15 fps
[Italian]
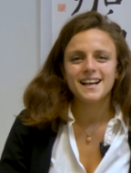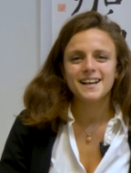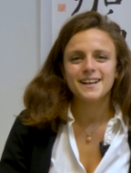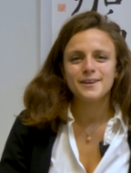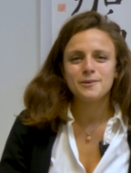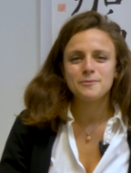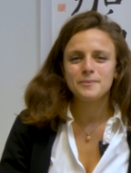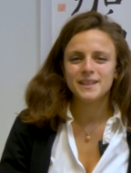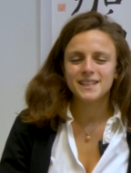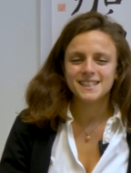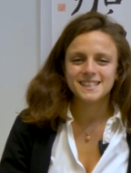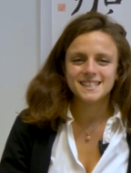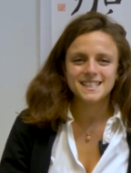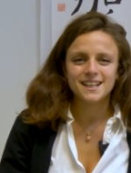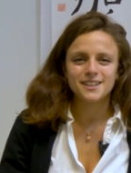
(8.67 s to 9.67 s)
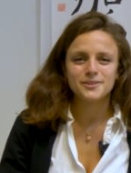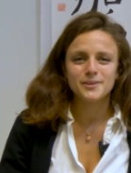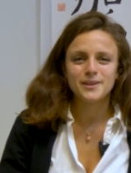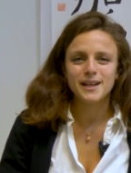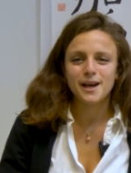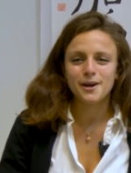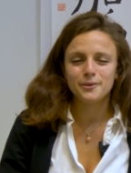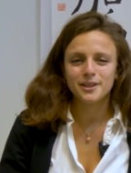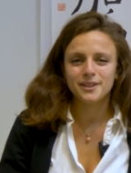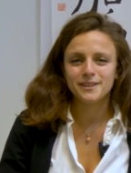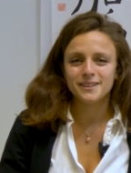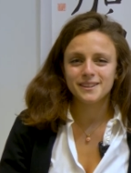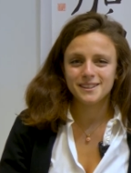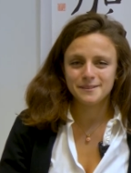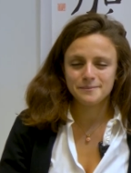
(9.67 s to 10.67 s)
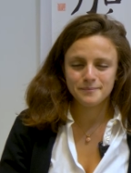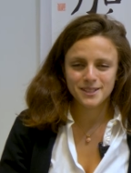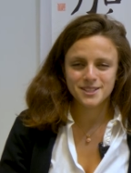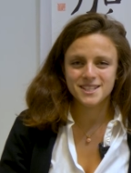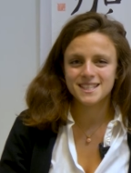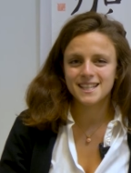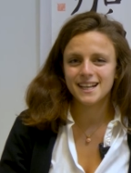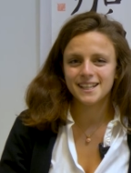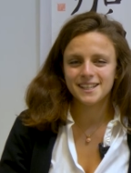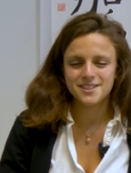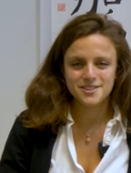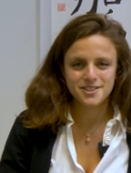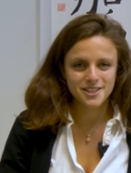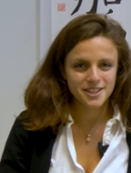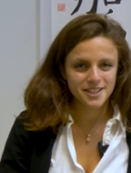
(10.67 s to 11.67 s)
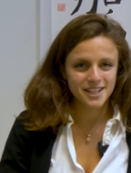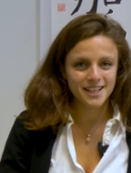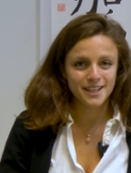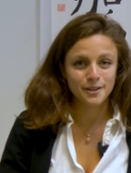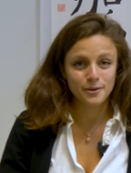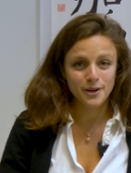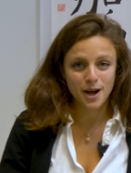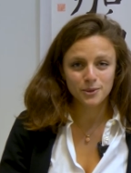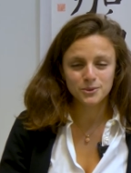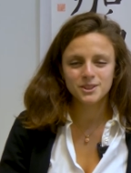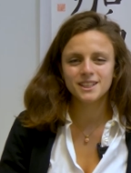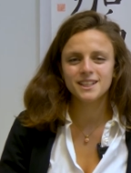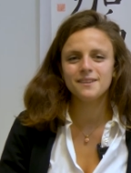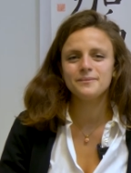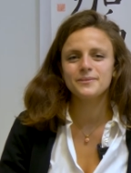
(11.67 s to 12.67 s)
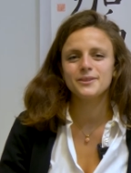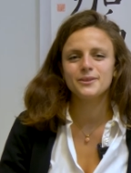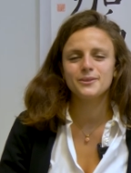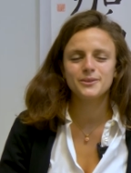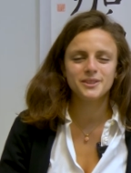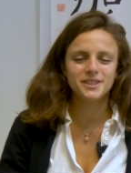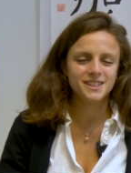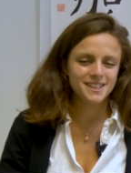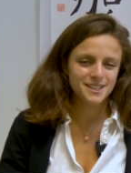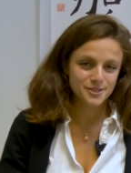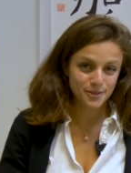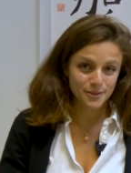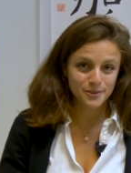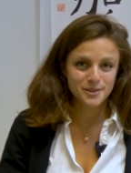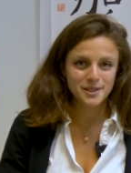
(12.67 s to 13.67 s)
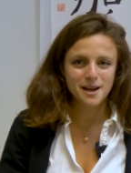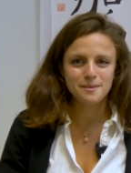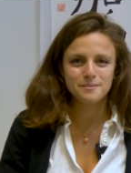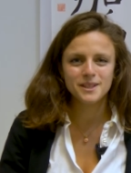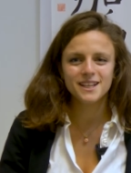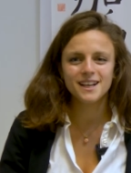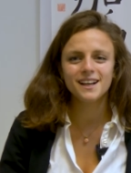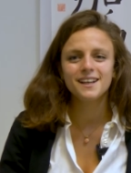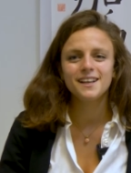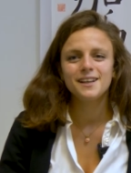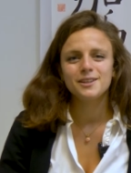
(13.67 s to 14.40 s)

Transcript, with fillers: eh, ho appena iniziato la laurea in magistrale in ingegneria aeronautica con indirizzo aerodinamica